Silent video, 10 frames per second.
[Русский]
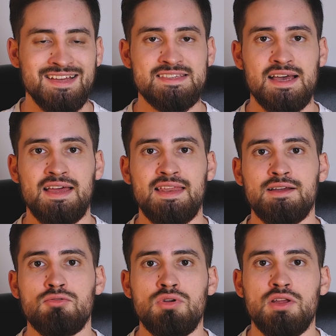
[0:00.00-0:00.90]
за
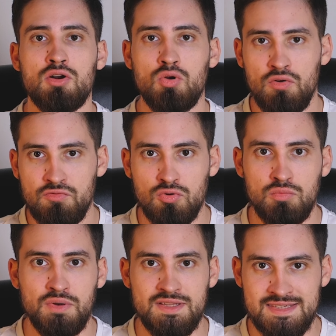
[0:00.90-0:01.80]
регулировку
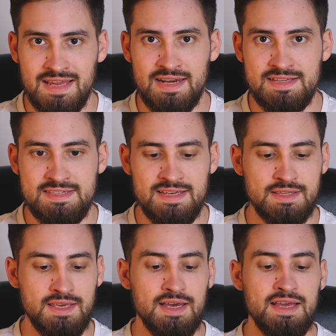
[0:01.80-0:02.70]
прицельной
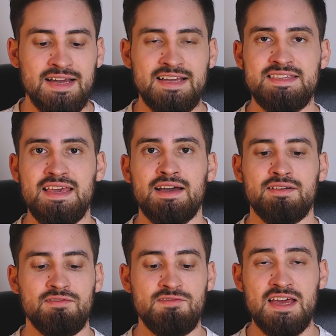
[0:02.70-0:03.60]
сетки, где
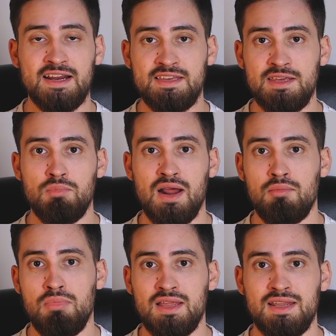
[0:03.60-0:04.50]
верхний
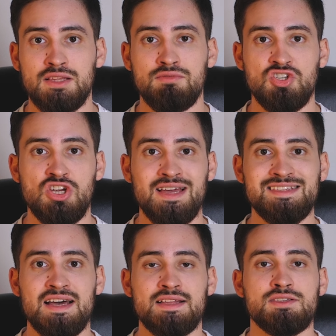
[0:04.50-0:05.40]
барабан отвечает
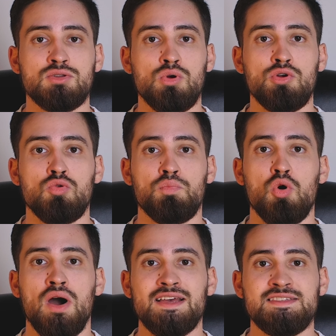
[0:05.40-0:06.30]
за отстройку
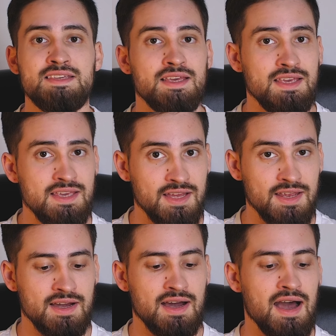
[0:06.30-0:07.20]
по оси
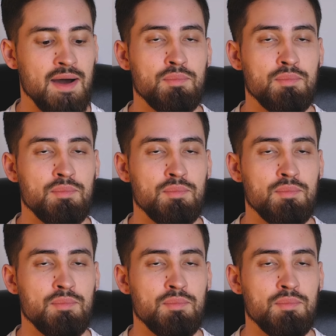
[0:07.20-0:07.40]
Y, а